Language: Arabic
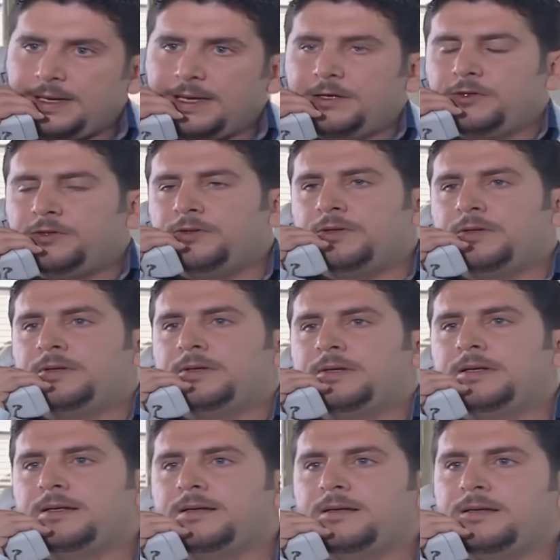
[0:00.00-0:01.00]
الو
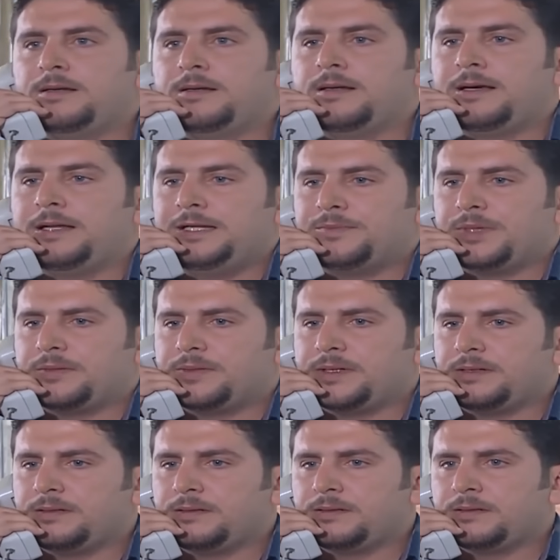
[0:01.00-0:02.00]
اهلين
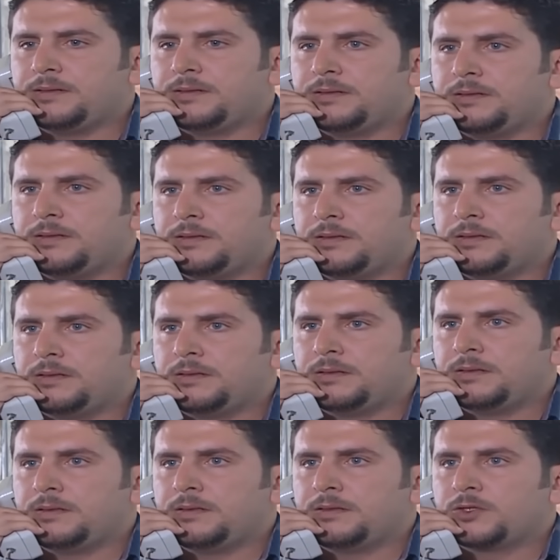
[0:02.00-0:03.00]
بابا
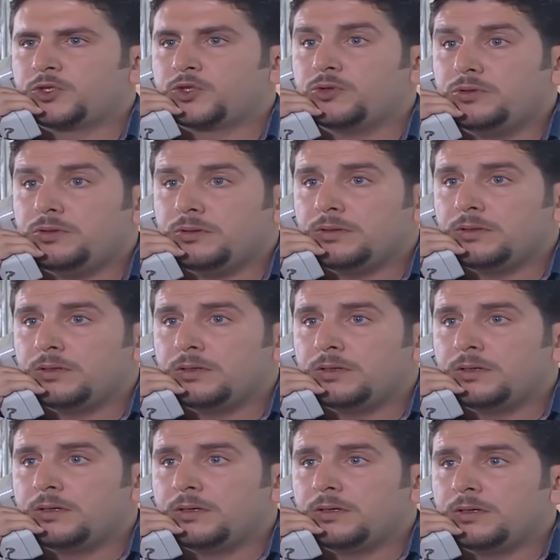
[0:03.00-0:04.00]
شو؟
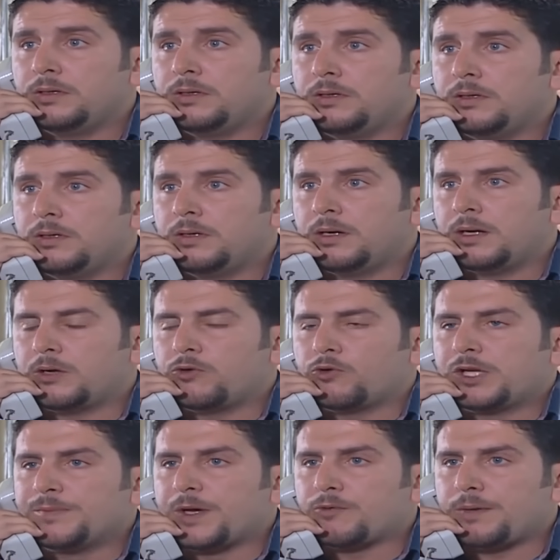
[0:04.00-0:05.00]

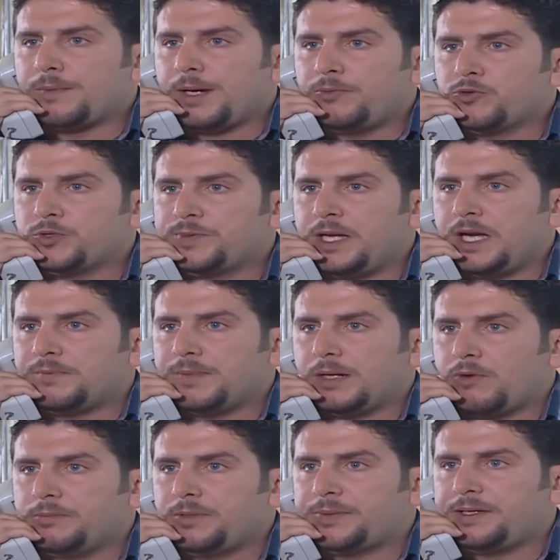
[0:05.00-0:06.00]
اخوك مروان محبوس
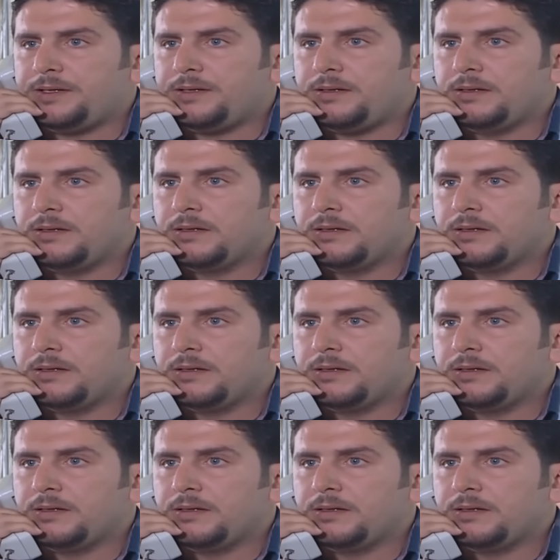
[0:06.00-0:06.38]
بالحمام وعم يبكي؟